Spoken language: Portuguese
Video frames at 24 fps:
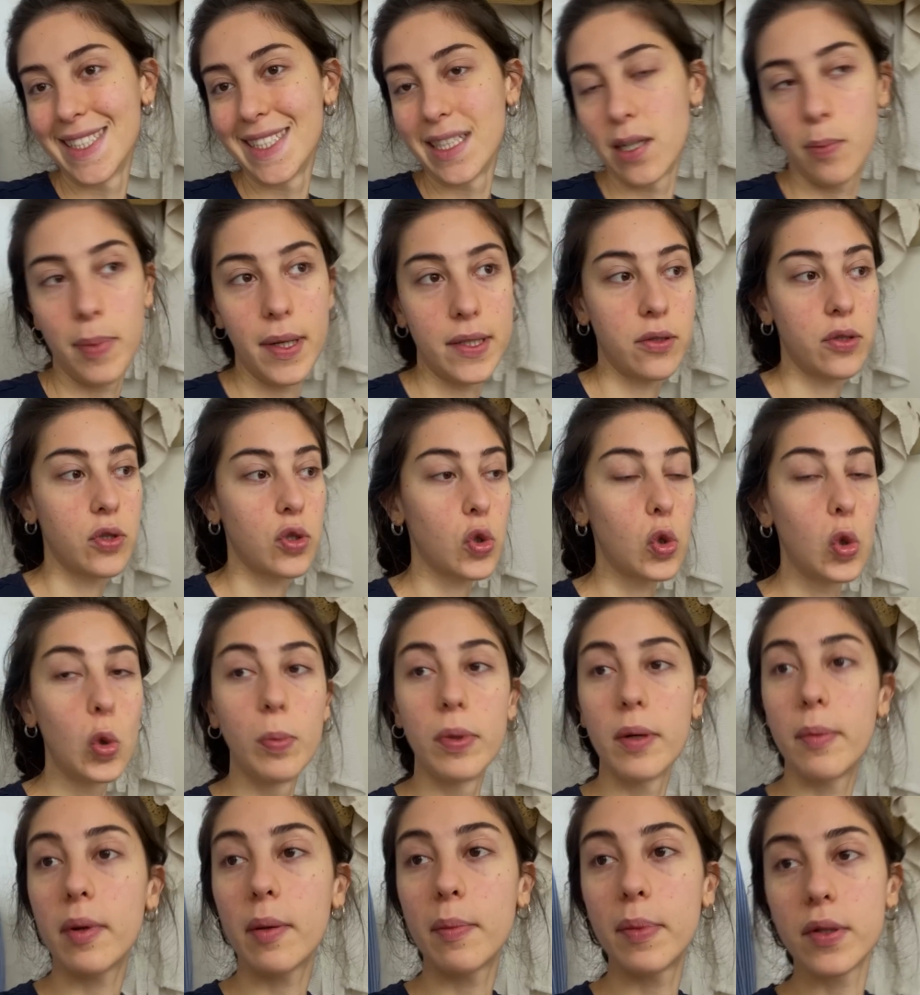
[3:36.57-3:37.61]
Eu peço
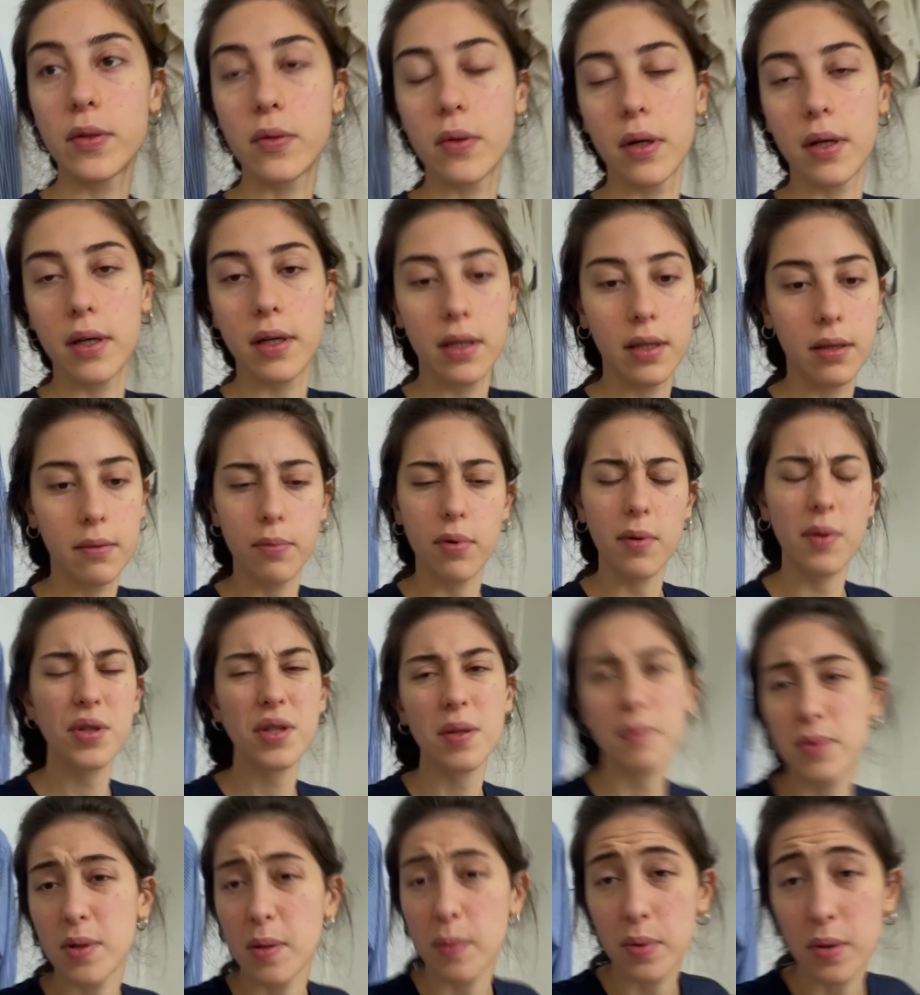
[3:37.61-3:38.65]
desculpa pra pessoa que... Provavelmente a
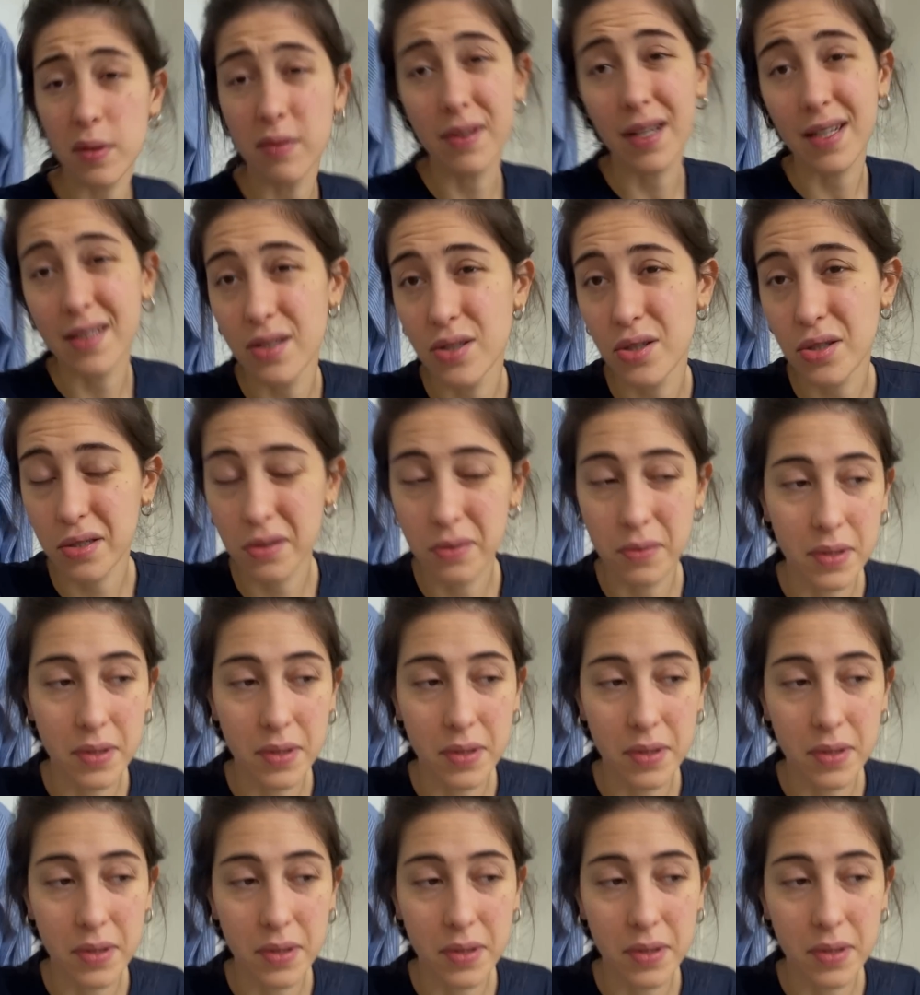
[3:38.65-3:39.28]
pessoa não tá assistindo